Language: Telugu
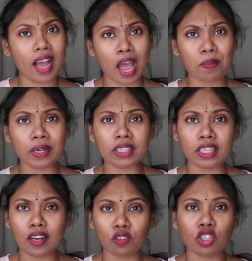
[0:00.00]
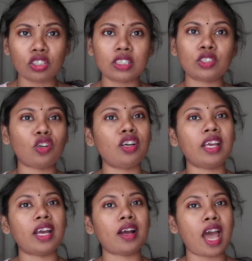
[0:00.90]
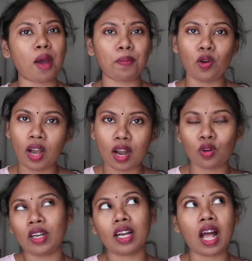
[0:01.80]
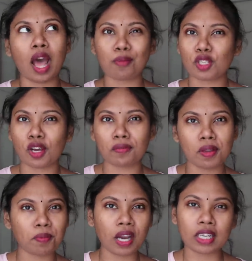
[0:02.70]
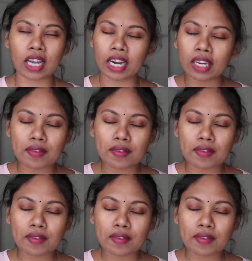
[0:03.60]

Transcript: యాప్ అయితే డౌన్లోడ్ చేసుకోండి యాప్లో కాకుండా అమెజాన్ ఫ్లిప్కార్ట్ అన్ని